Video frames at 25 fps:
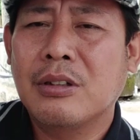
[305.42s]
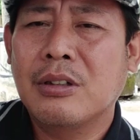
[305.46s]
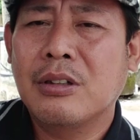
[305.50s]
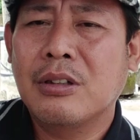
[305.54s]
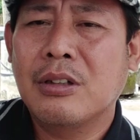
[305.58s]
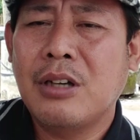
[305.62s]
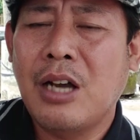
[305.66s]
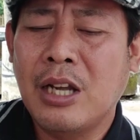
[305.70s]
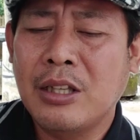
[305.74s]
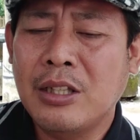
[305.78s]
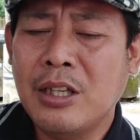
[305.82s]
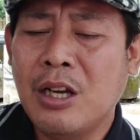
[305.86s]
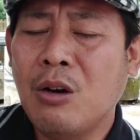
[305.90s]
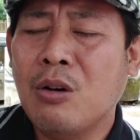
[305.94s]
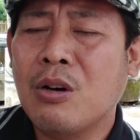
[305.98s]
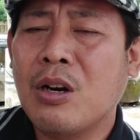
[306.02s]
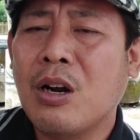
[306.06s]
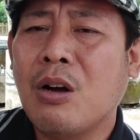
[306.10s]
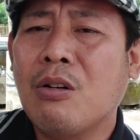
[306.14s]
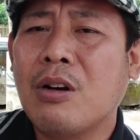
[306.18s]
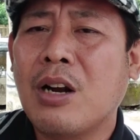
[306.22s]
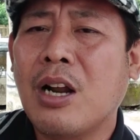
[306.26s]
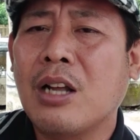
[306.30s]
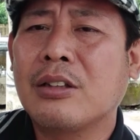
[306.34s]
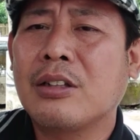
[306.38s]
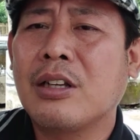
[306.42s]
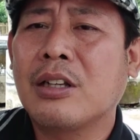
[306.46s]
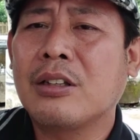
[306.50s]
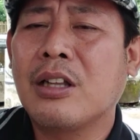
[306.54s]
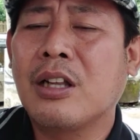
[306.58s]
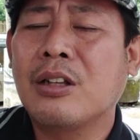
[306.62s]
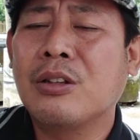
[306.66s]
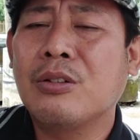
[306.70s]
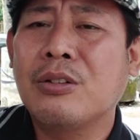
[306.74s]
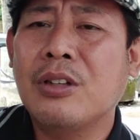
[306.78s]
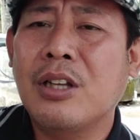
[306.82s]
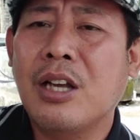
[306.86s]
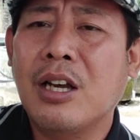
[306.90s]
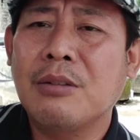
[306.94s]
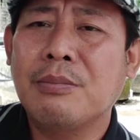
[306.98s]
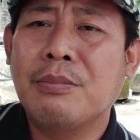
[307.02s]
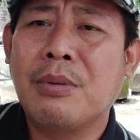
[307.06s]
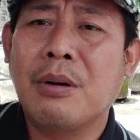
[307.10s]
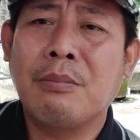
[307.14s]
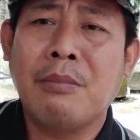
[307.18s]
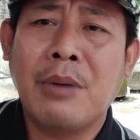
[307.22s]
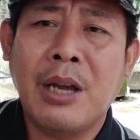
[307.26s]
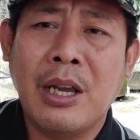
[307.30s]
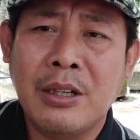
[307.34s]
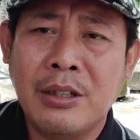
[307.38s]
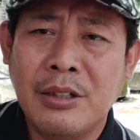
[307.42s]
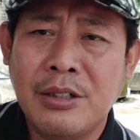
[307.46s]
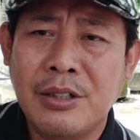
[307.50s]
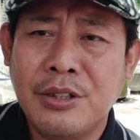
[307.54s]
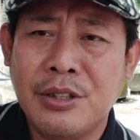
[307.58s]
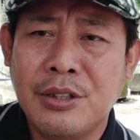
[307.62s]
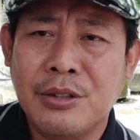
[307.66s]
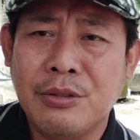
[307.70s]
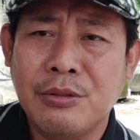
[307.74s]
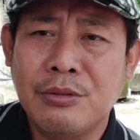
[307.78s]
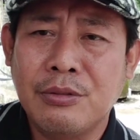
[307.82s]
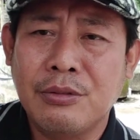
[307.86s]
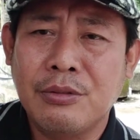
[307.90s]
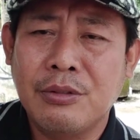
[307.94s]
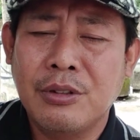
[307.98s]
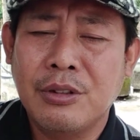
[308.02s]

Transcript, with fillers: e, hanya orang-orang tertentu yang bermain di situ.